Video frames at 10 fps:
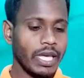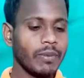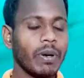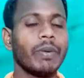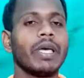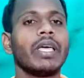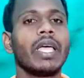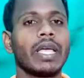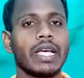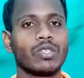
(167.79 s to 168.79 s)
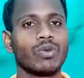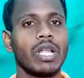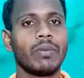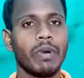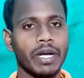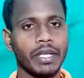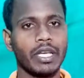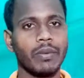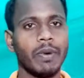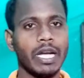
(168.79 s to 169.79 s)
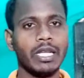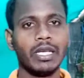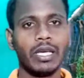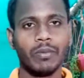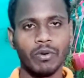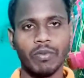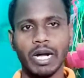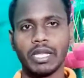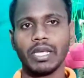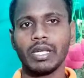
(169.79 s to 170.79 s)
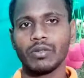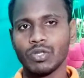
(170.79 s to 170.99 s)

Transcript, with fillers: এইভাবে এই ক্যাসোলার মাটিকে বালি এবং মাটি